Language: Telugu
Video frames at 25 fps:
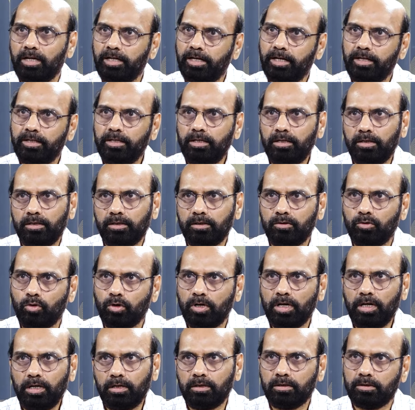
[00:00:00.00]
అనేది
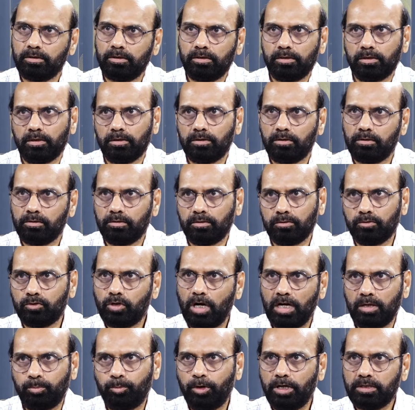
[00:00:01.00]
ఒక
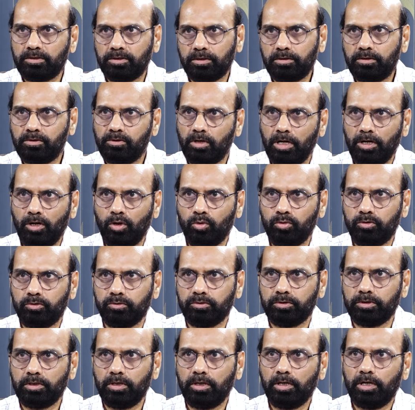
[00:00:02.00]
థాట్ ప్రాసెస్ రన్
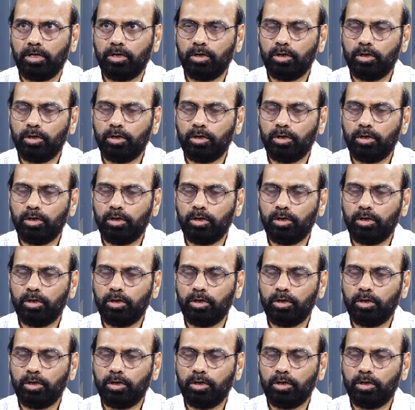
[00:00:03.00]
అవుతుంది